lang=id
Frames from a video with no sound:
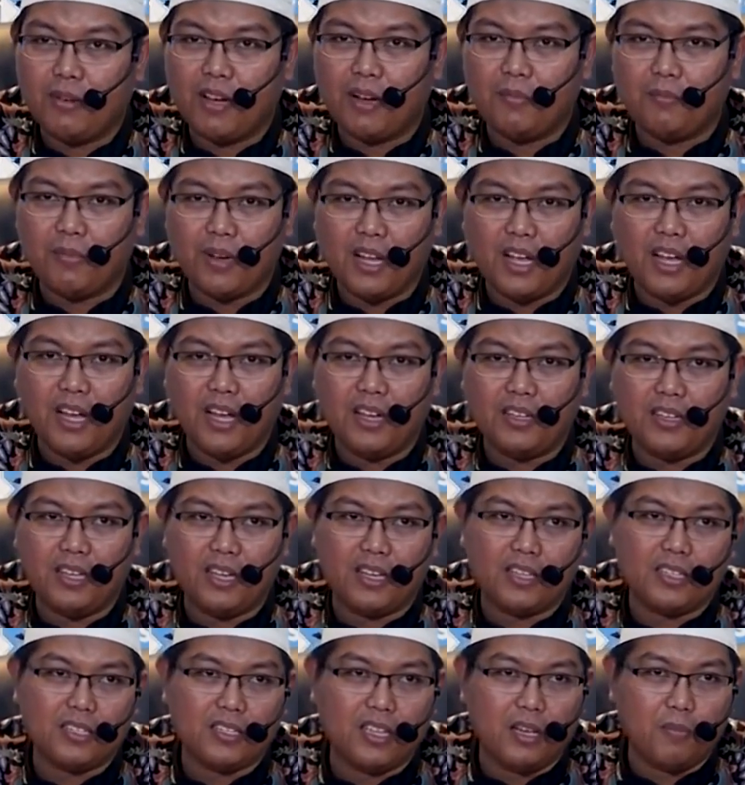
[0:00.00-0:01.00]
Pelan-pelan
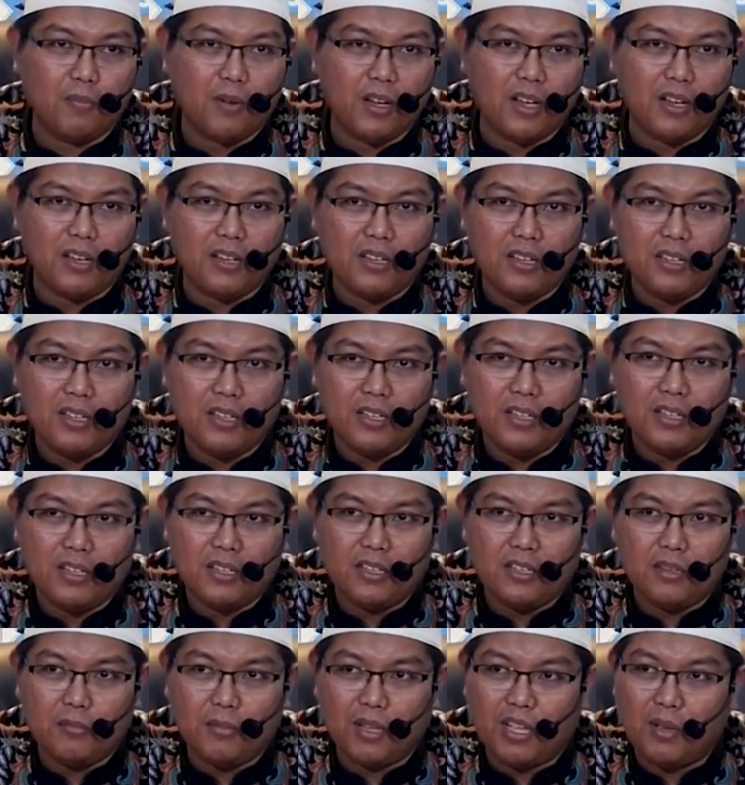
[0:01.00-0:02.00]
ya, ya apa
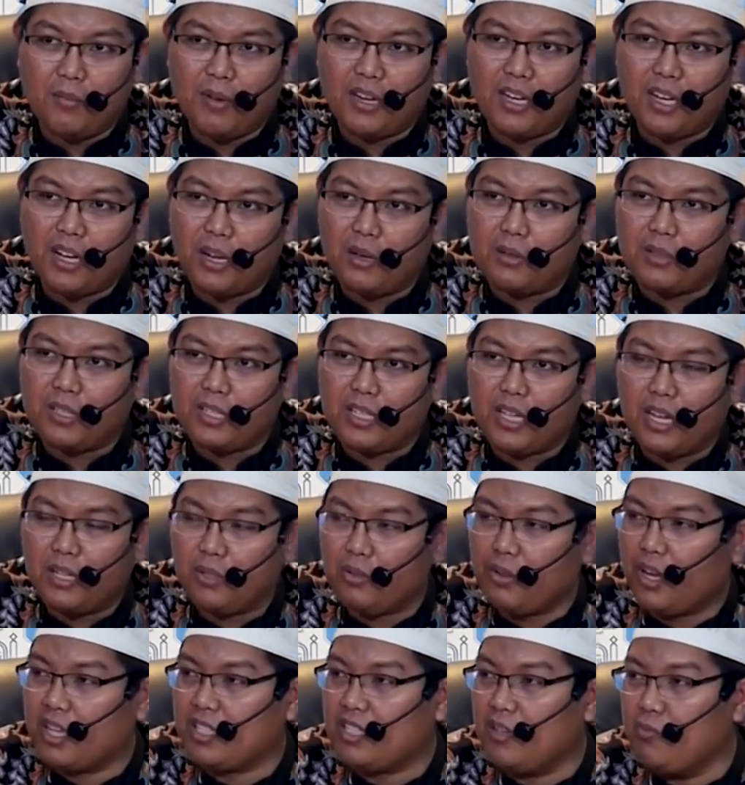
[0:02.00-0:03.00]
bagaimana kalau kita
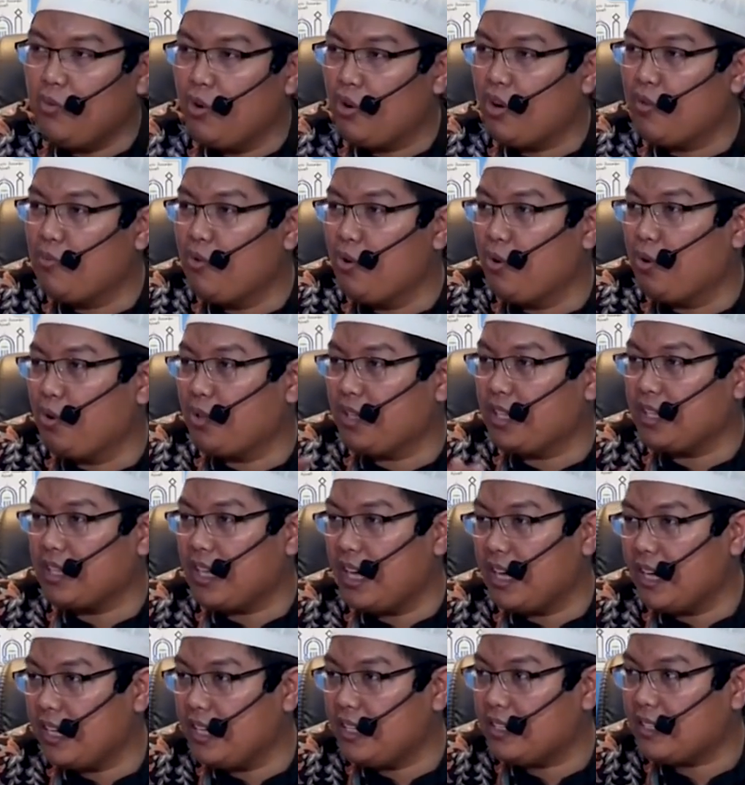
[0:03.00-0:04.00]
atau kasih buku-buku
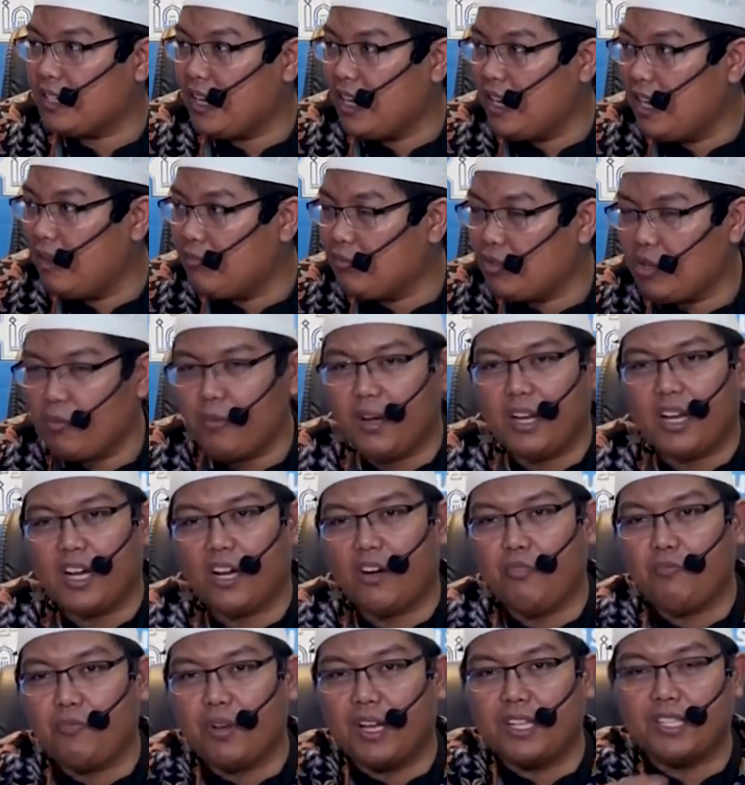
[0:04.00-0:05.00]
tentang Islam,
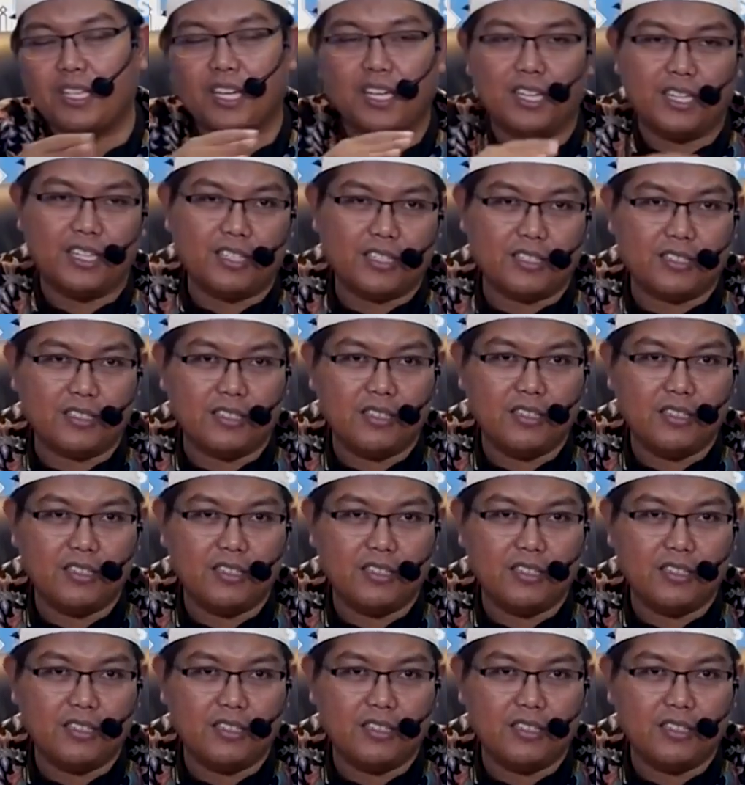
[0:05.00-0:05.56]
cobalah kamu pelajari.